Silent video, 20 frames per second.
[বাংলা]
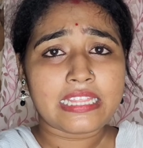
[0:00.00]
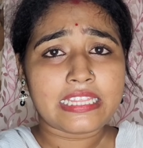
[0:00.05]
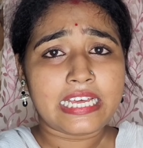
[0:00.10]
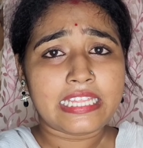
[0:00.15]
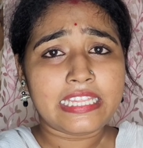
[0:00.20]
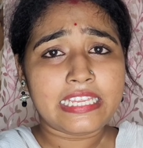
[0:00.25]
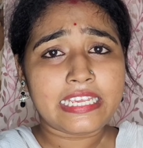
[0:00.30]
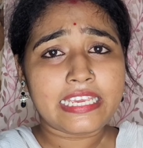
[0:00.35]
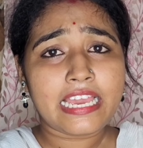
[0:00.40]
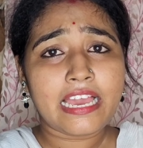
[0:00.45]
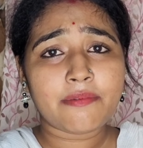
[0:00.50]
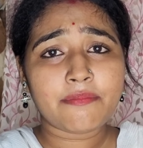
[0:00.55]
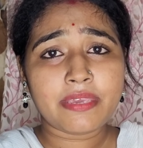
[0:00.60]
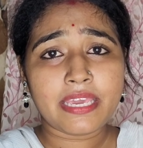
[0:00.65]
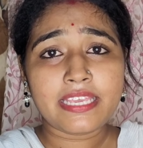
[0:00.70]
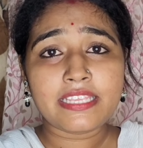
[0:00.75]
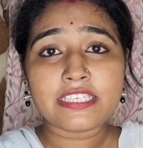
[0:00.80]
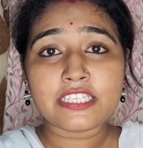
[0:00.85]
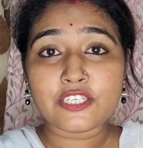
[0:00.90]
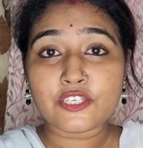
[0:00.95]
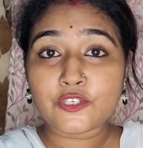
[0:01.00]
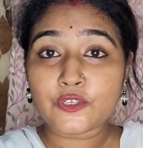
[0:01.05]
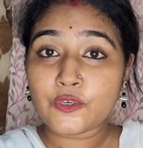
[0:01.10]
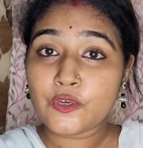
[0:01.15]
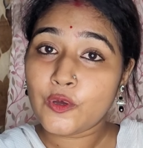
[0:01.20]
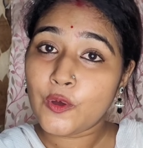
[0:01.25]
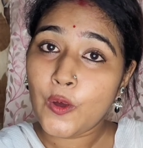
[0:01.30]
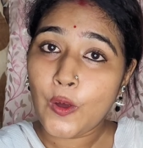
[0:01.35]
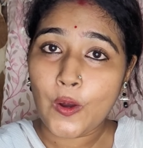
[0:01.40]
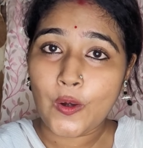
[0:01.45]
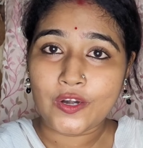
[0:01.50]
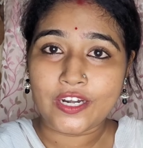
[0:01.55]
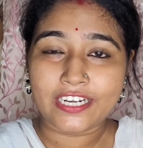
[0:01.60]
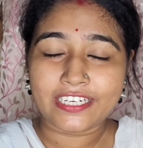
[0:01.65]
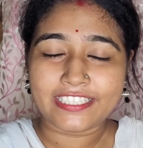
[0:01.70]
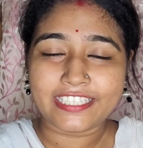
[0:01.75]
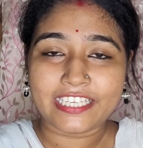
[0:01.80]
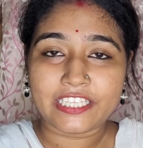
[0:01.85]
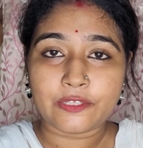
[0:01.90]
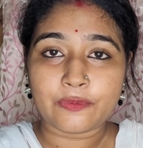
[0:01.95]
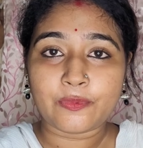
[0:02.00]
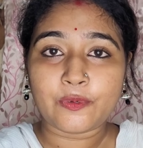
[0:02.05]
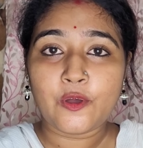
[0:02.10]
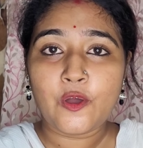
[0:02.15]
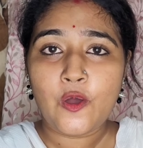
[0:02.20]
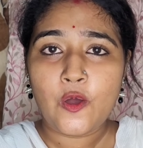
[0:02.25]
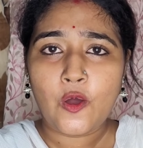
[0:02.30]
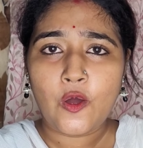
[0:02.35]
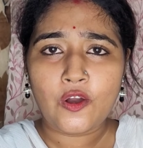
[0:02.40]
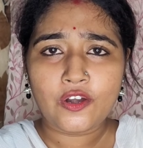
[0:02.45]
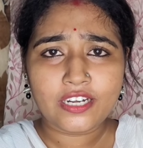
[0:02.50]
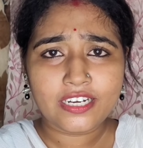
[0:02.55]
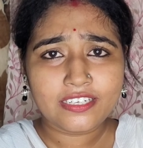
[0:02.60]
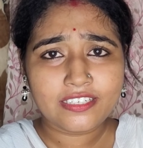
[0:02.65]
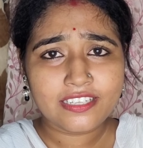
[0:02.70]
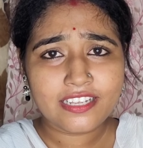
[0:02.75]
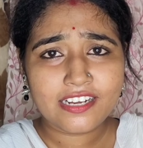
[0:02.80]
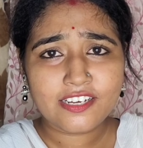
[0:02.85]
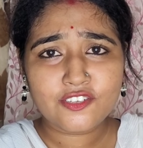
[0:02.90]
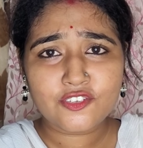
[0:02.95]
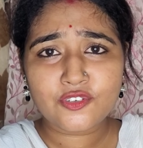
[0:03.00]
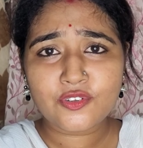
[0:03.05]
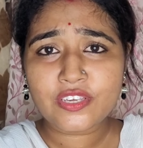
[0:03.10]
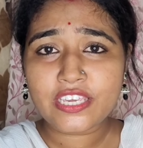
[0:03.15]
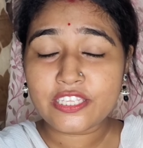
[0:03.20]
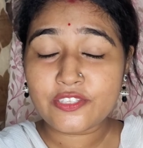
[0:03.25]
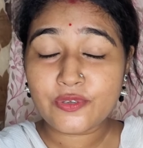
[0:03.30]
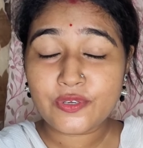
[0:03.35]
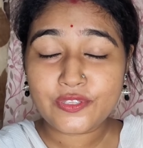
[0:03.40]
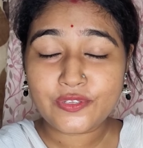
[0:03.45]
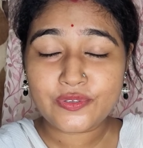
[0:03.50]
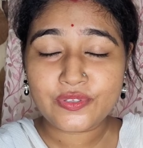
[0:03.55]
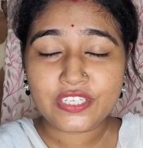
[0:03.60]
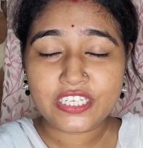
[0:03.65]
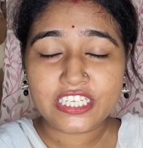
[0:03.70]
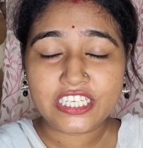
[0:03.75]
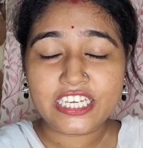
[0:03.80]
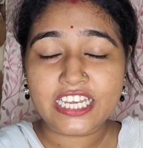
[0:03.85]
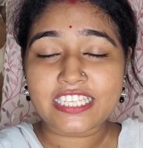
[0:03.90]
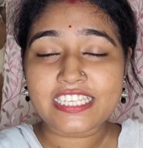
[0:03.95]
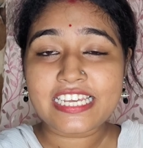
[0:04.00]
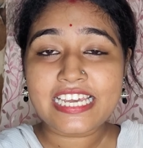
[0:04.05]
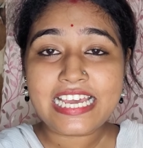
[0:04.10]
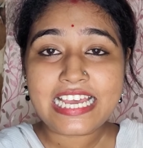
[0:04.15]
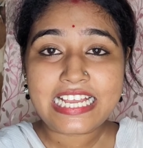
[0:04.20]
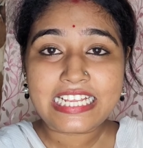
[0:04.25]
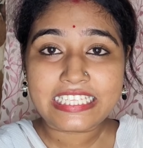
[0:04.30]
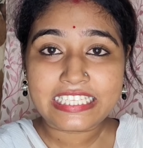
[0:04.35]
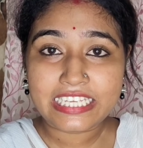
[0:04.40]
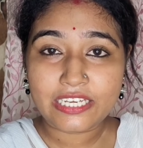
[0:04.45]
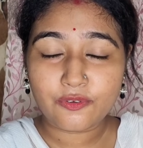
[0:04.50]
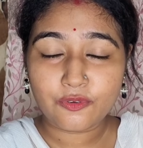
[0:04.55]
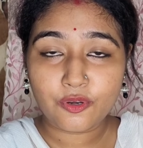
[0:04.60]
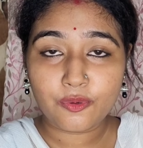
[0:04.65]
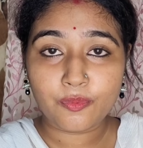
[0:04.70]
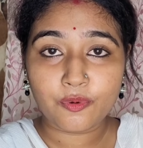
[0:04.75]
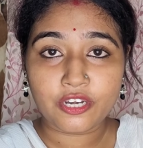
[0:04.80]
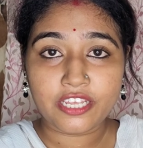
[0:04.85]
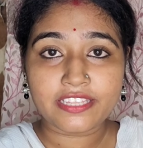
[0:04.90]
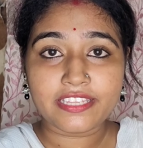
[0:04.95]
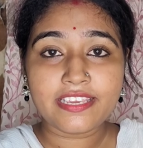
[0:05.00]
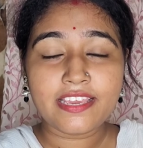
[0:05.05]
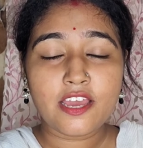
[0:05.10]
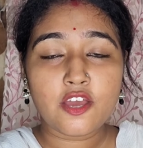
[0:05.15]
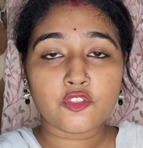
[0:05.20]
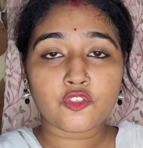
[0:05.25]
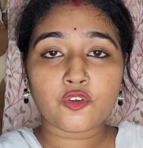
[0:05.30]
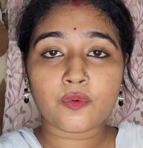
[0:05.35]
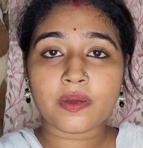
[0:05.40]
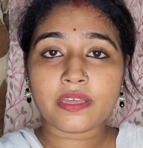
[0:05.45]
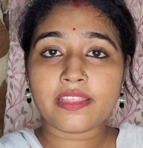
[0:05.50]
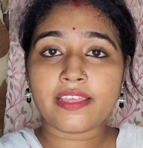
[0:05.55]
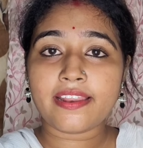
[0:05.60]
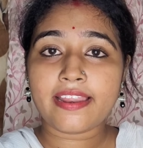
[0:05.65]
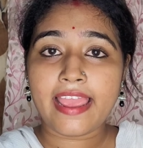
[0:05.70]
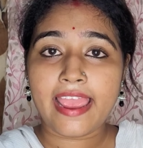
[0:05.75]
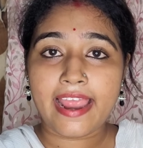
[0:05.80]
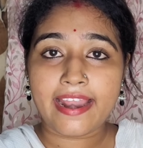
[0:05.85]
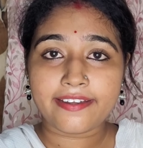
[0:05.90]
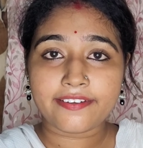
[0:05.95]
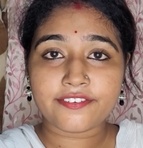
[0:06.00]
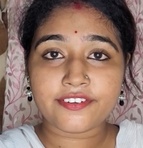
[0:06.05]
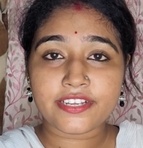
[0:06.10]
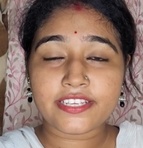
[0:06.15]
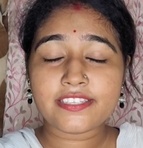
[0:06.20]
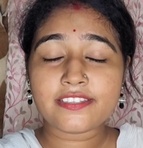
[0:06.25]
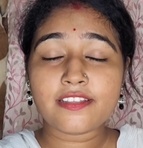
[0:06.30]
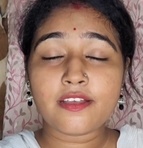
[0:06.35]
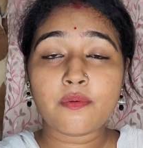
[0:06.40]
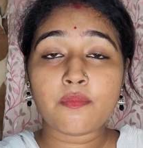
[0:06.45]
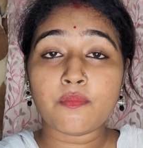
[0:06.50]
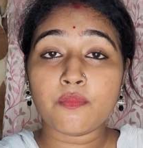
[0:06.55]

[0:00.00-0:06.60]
তাদেরকে আমি এই জিনিসগুলো অর্ডার দিয়ে দেবো অর্ডার দেওয়ার জন্য কিছু কিছু জিনিস আছে যেগুলো বলে দিই তোমাদের অ্যাড্রেস